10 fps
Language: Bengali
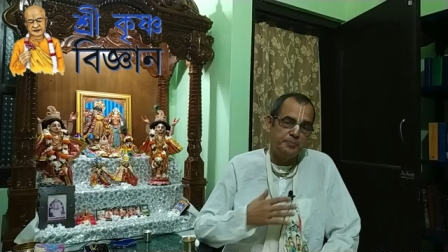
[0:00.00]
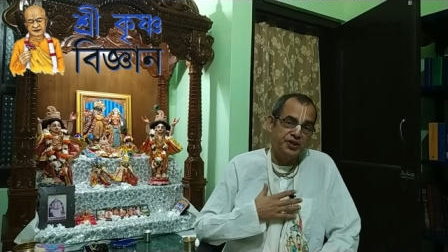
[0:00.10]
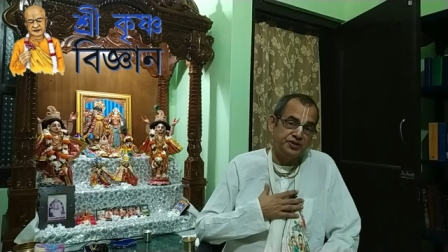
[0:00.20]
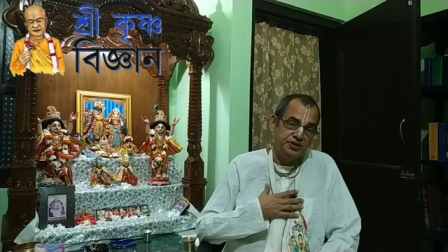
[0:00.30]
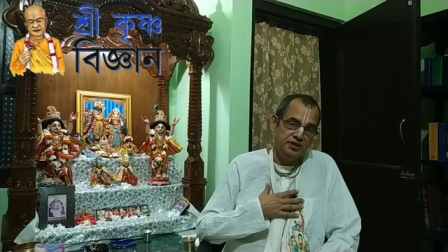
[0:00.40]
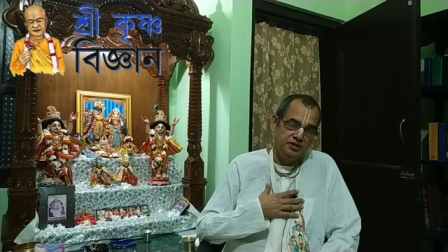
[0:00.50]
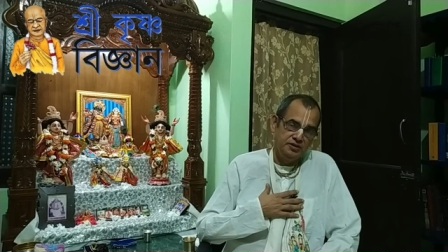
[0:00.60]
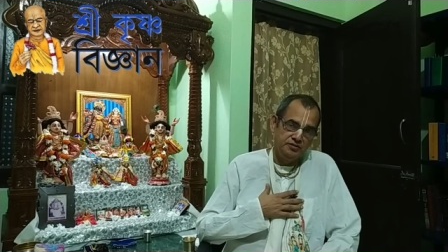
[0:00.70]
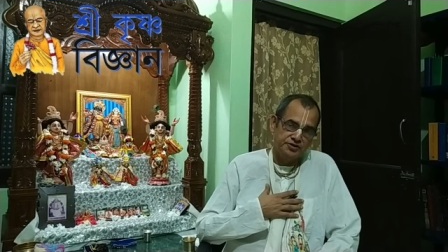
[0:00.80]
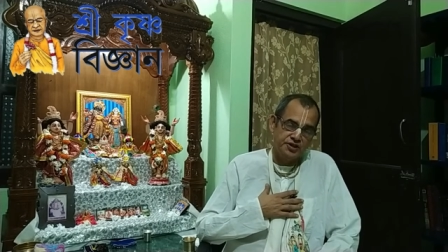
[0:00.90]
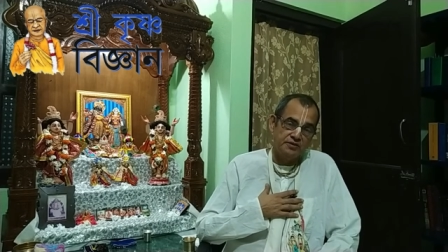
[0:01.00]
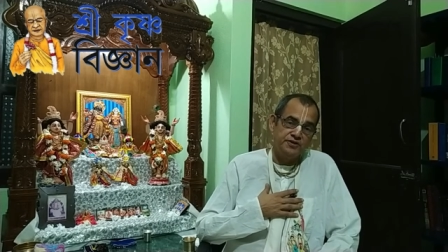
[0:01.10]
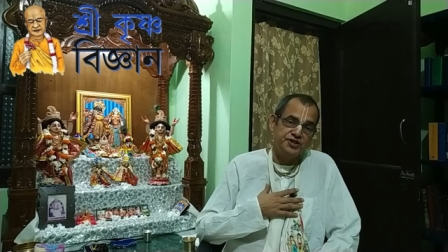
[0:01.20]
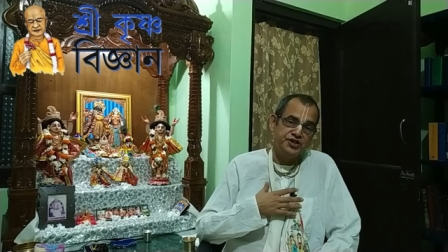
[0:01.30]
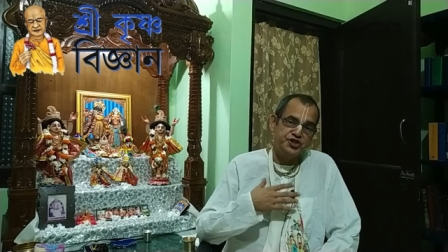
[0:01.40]
বৃত্তি
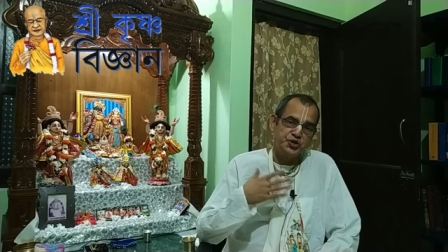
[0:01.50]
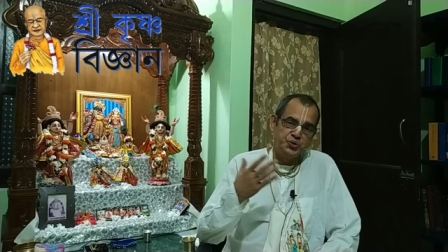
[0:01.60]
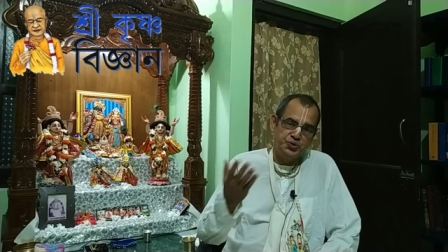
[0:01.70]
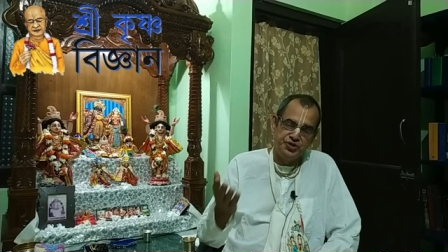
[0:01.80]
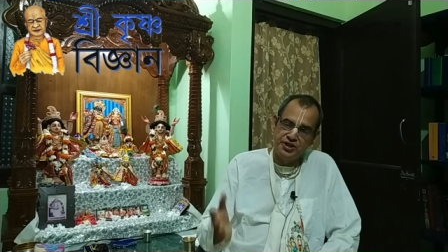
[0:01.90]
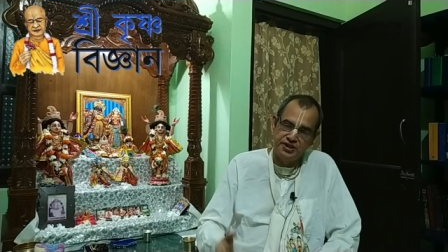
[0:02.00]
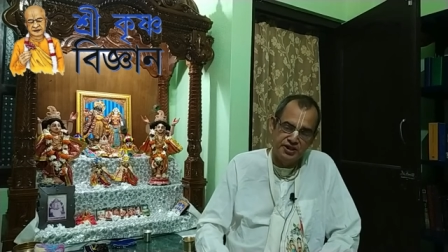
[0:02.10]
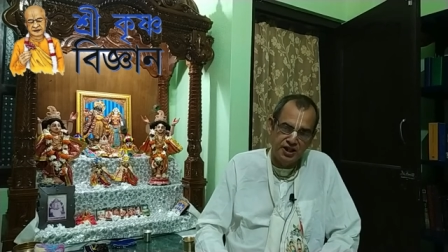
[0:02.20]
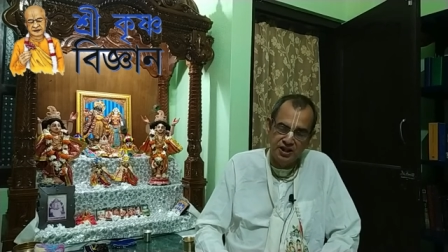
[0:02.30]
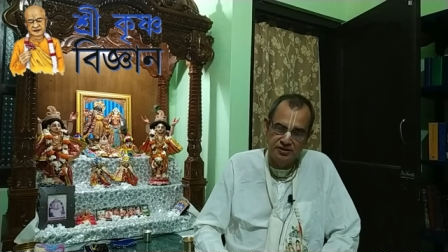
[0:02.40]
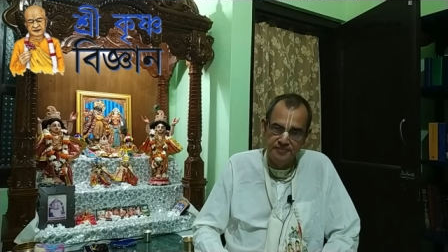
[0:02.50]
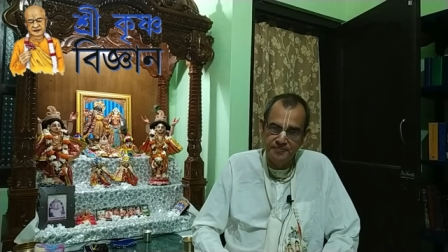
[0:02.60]
সার্ভিস অ্যাটিচিউড যাদের নেই